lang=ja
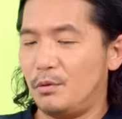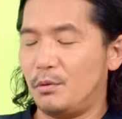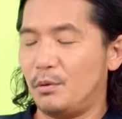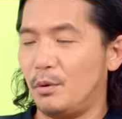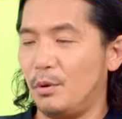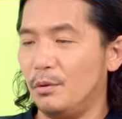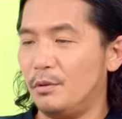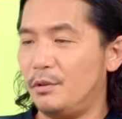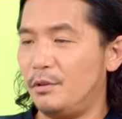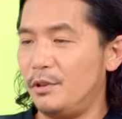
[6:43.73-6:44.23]

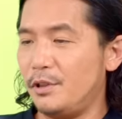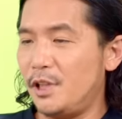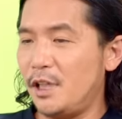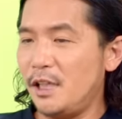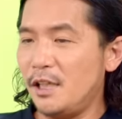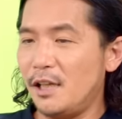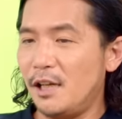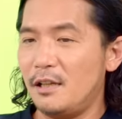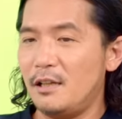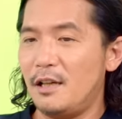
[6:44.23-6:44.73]
黒
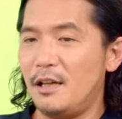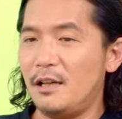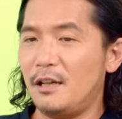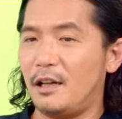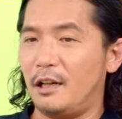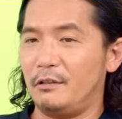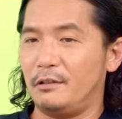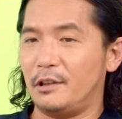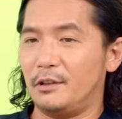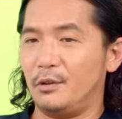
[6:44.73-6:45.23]
人が何
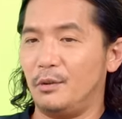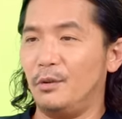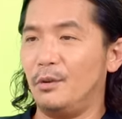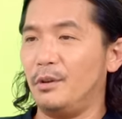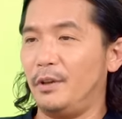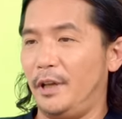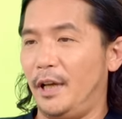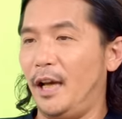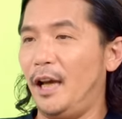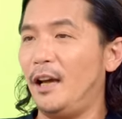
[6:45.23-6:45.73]
か言ったとこ
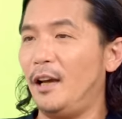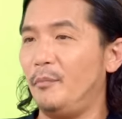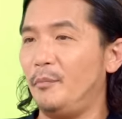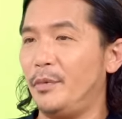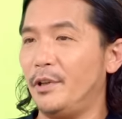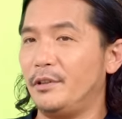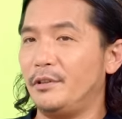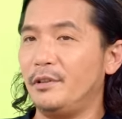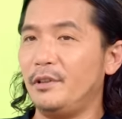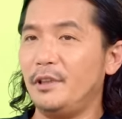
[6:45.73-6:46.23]
ろで
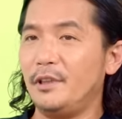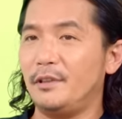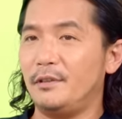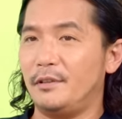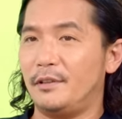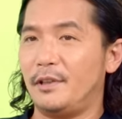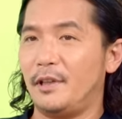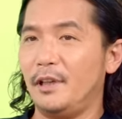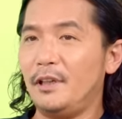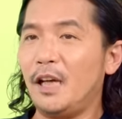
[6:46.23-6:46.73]
別に
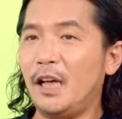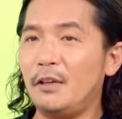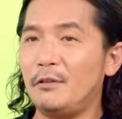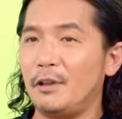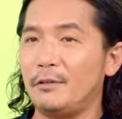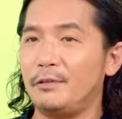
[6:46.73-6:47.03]
世界は